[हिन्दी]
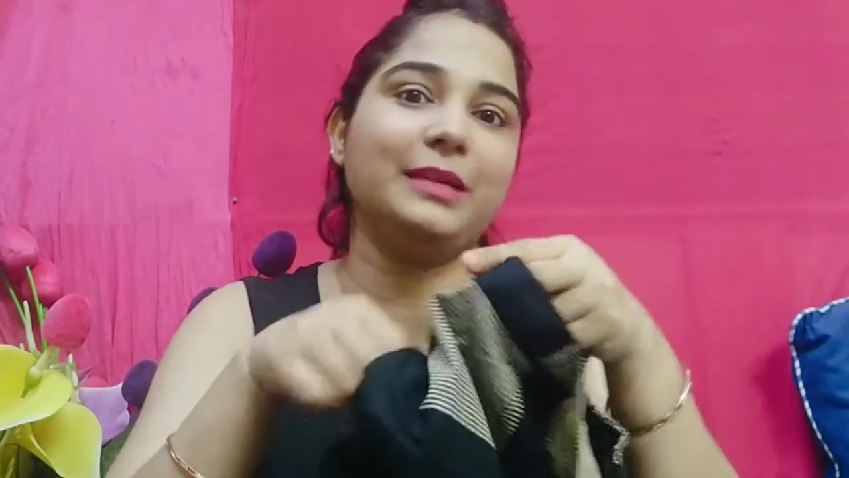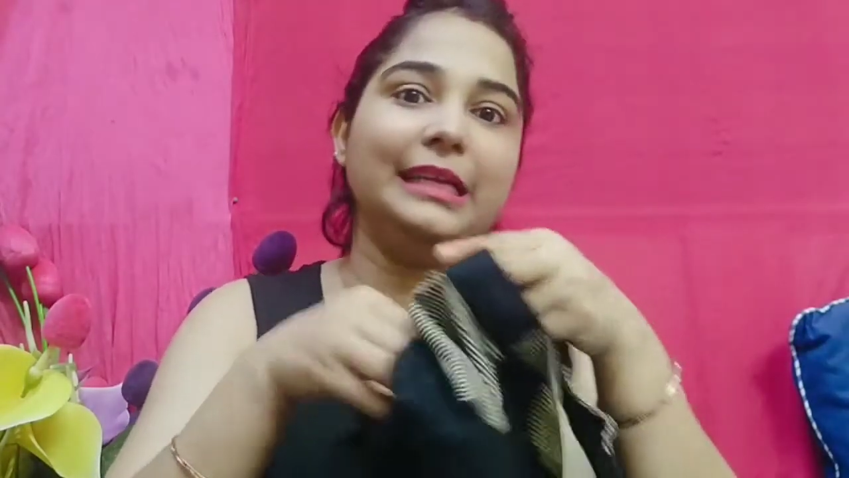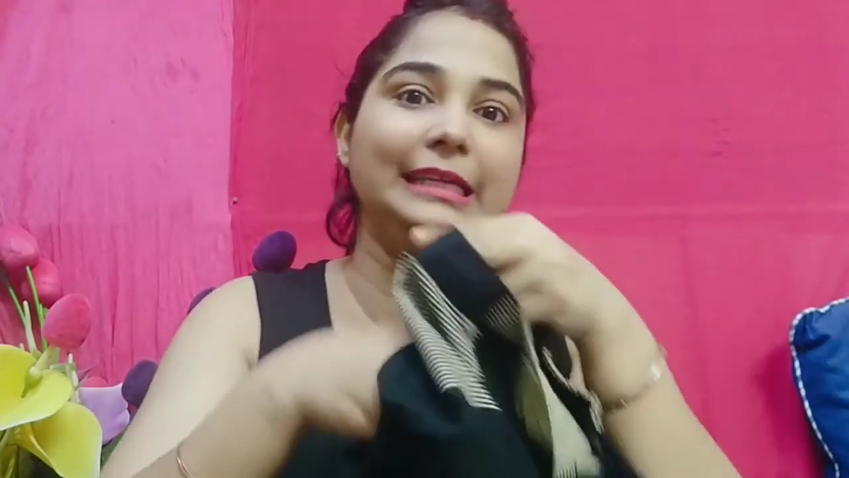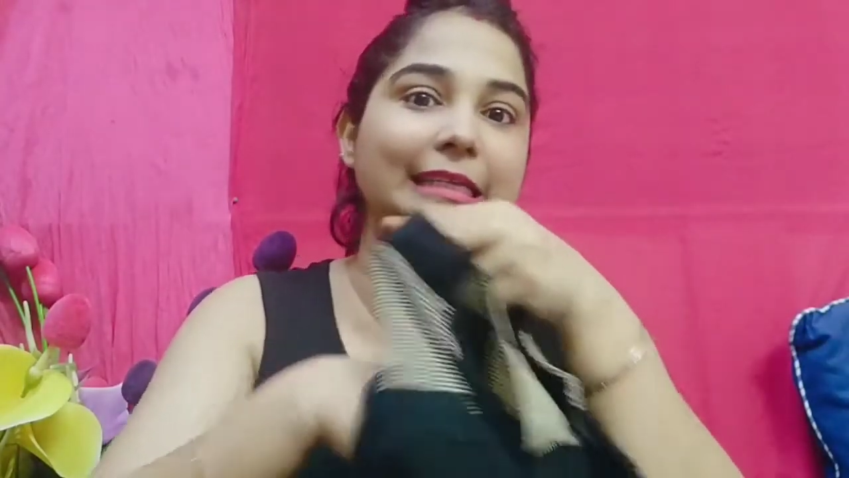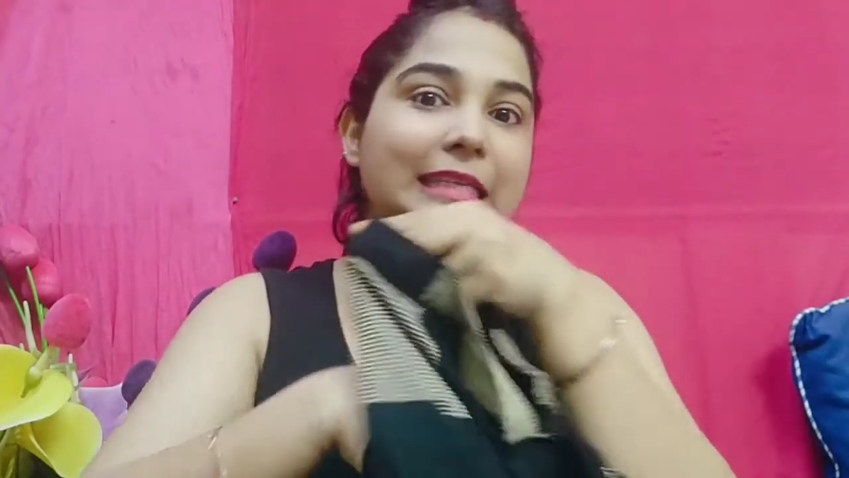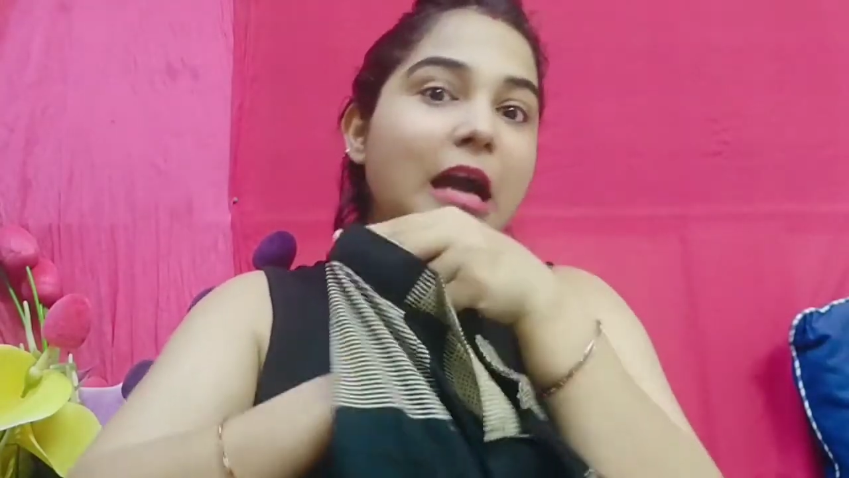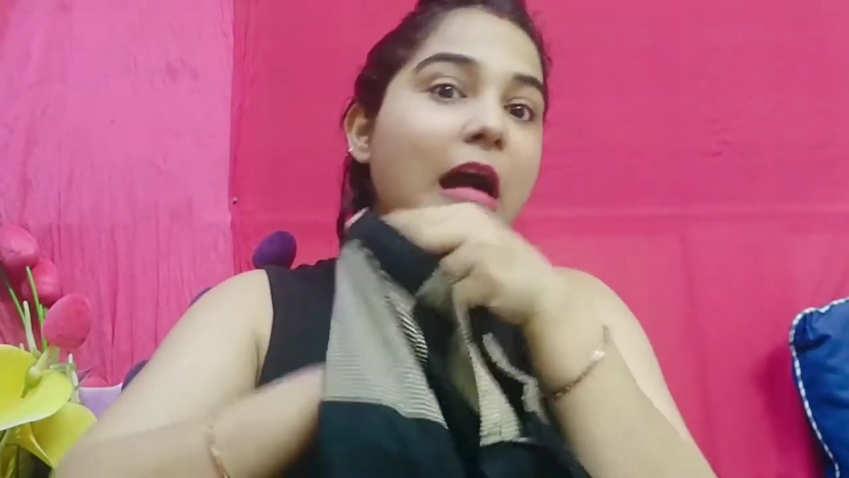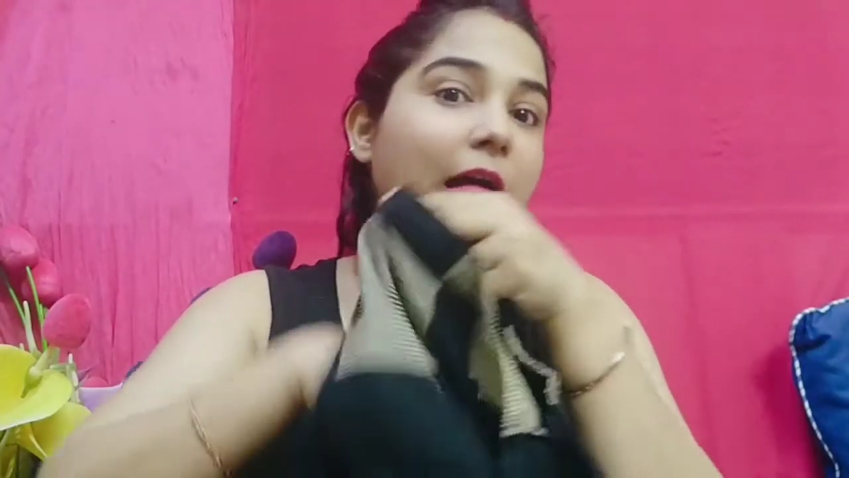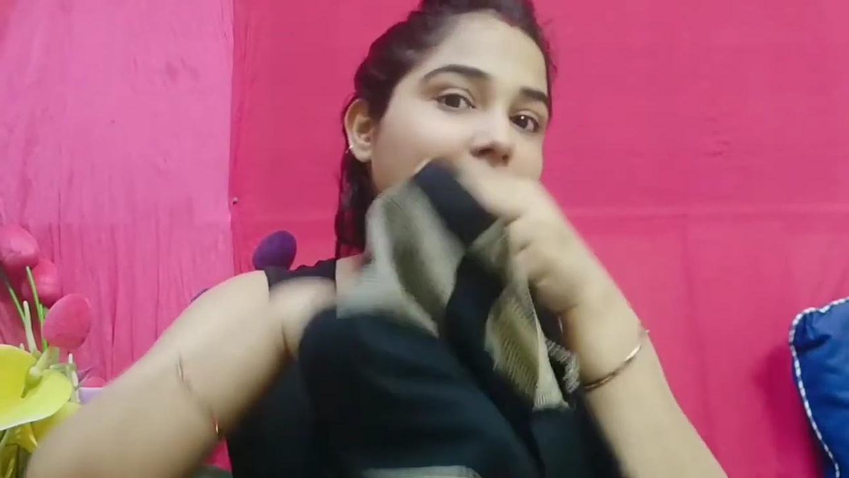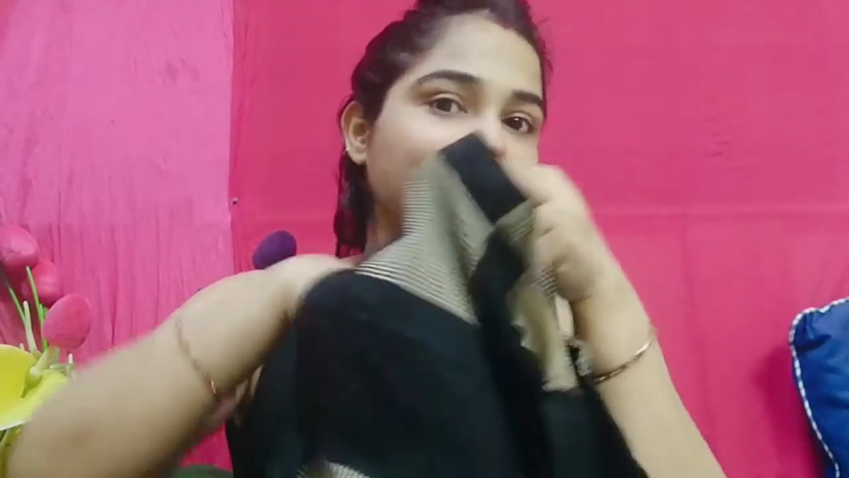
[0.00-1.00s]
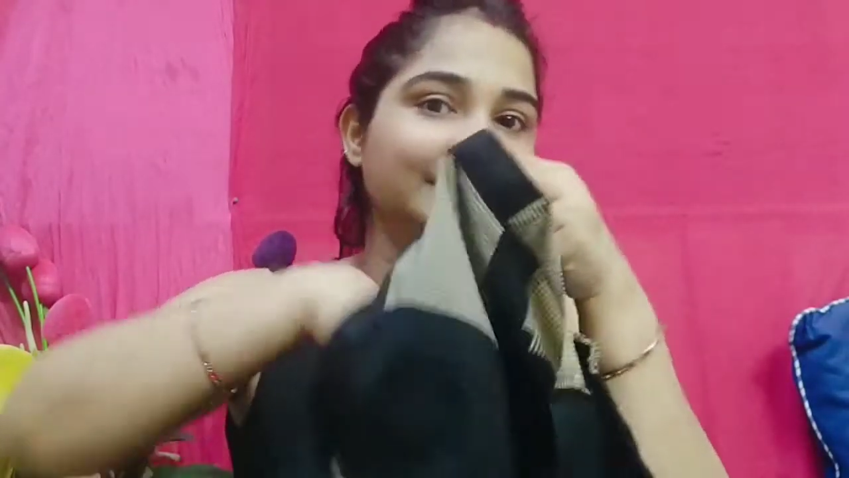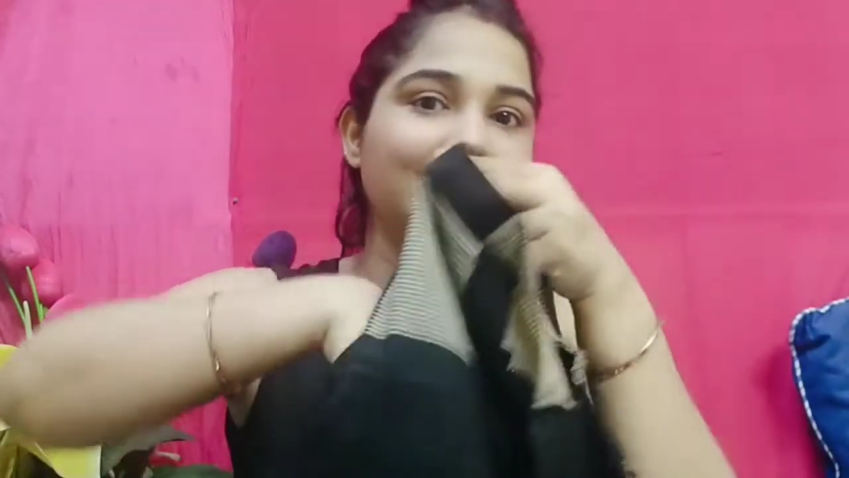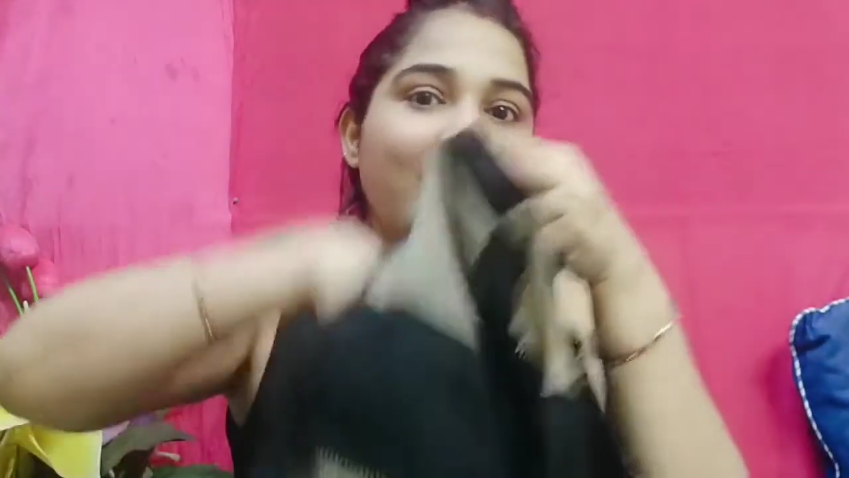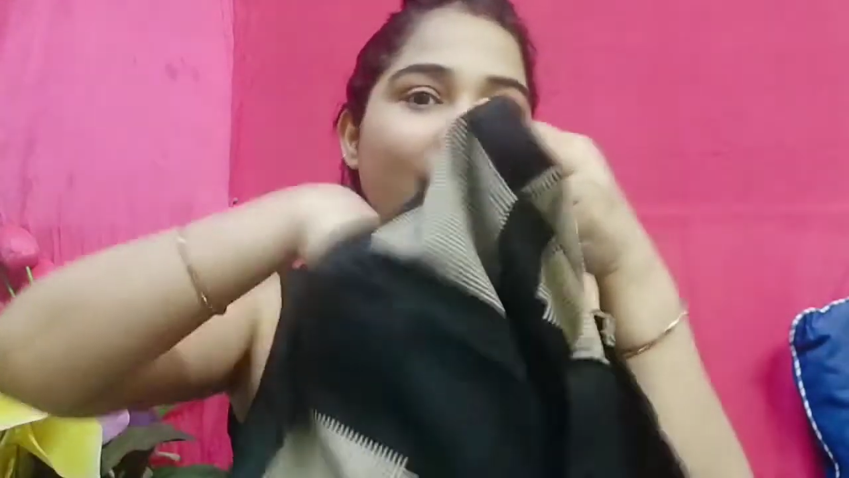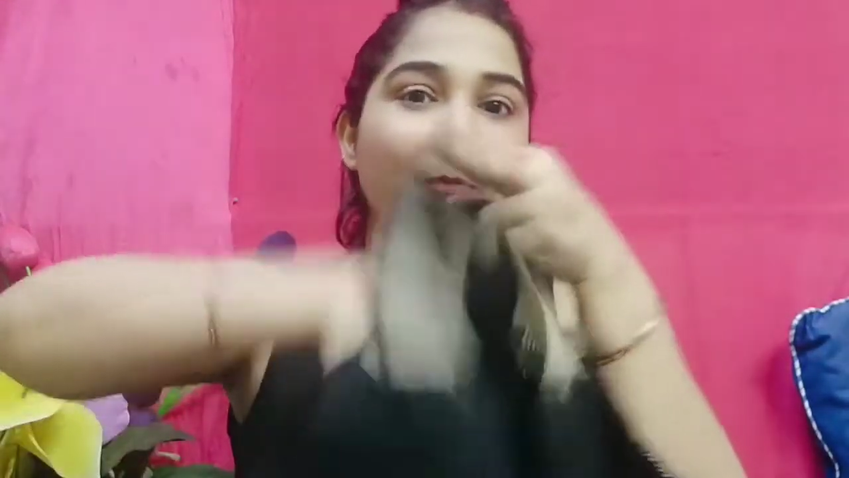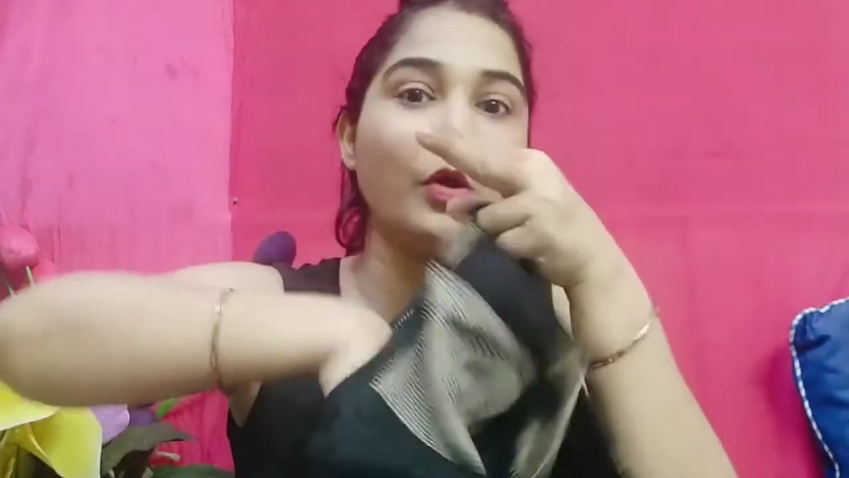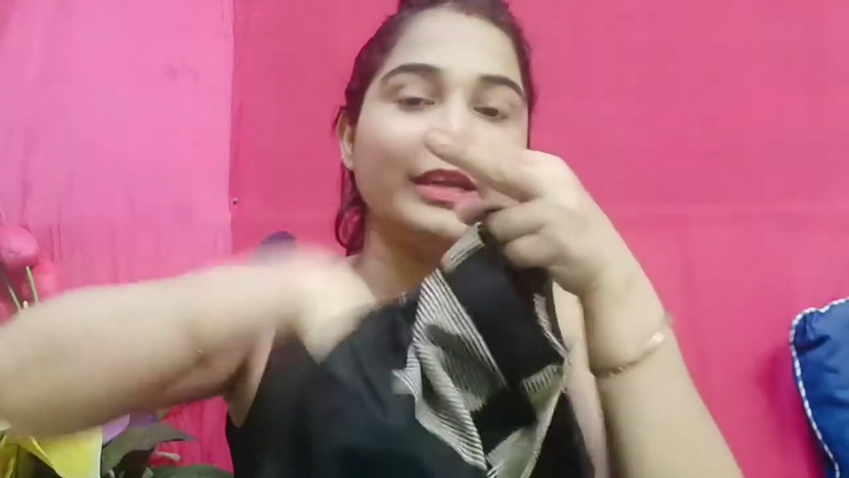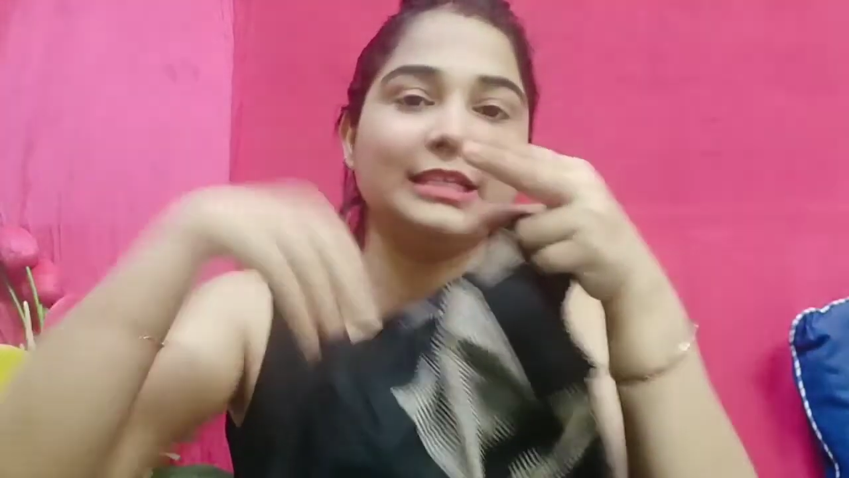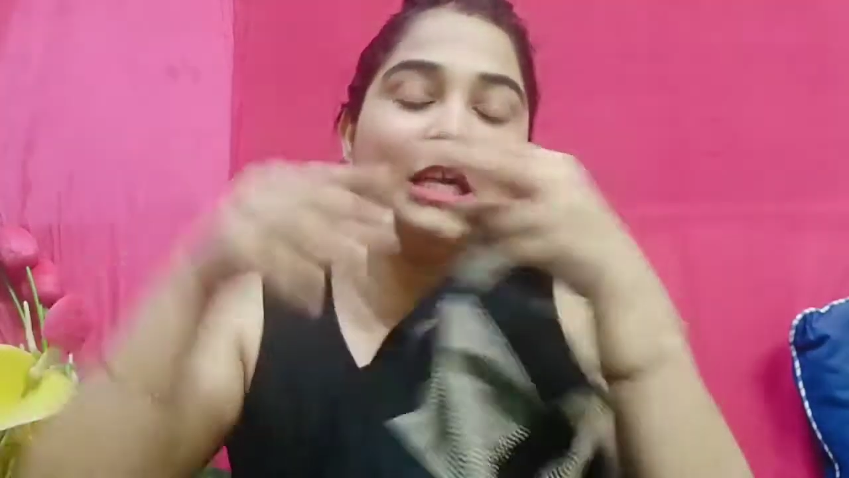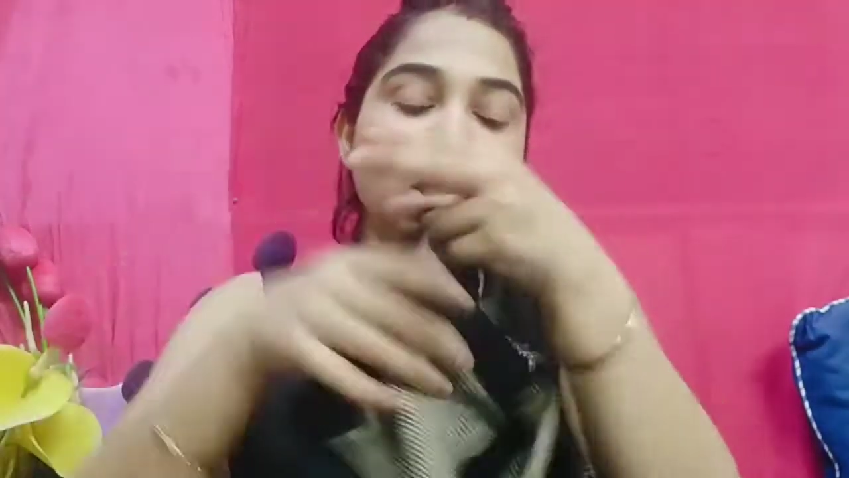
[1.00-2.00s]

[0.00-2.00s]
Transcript: मिलेगी यहाँ यहाँ पॉकेट